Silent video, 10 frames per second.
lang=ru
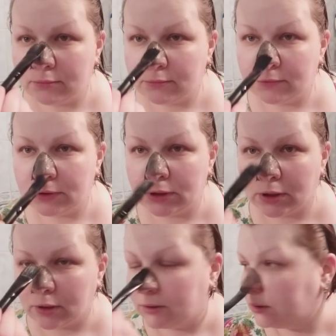Вот
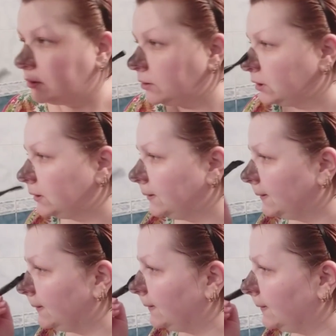так.
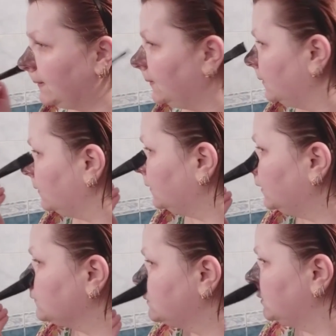
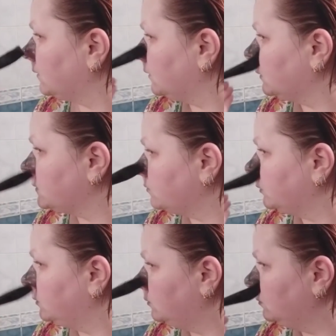Я в зеркало
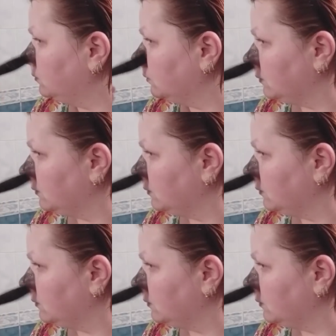смотрю.